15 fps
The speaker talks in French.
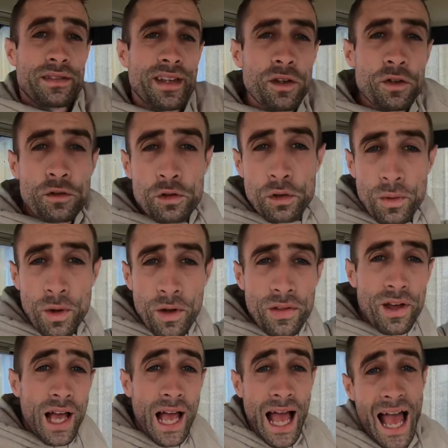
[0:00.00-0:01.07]
Salut tout le
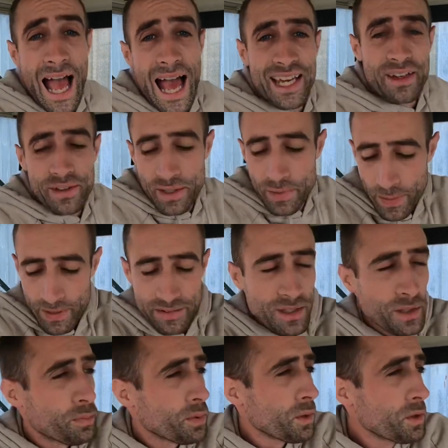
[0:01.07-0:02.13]
monde Allez on est
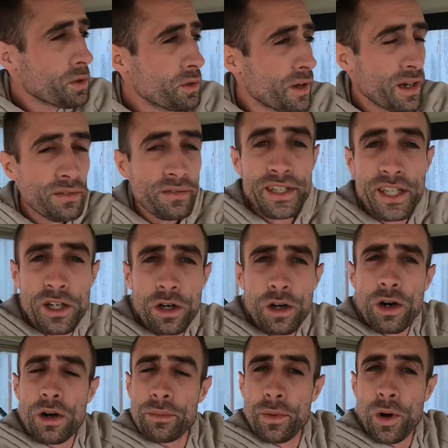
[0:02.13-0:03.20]
parti pour une nouvelle
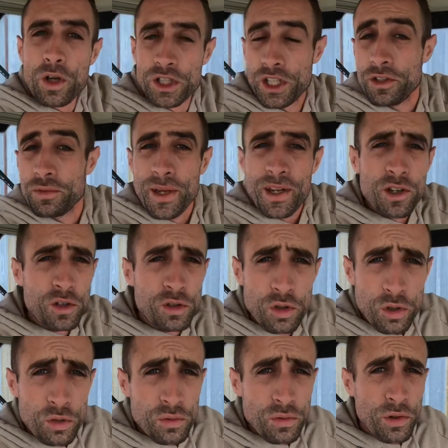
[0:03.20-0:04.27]
vidéo. Bon j'espère que ce
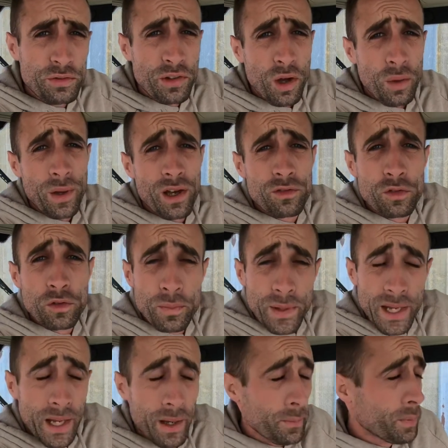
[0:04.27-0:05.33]
nouveau format vous
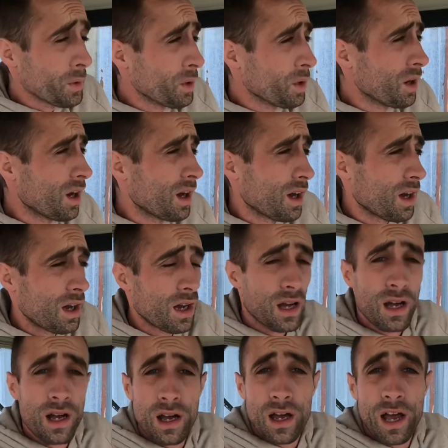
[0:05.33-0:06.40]
plaît un peu
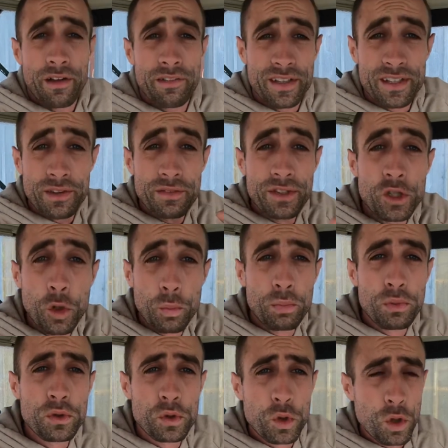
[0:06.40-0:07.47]
euh, avec des vidéos
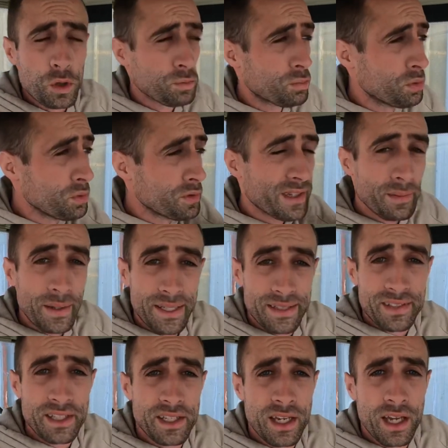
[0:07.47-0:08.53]
plus courtes, plus
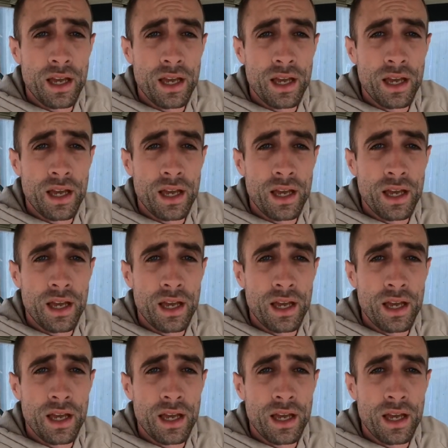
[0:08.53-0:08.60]
thématiques.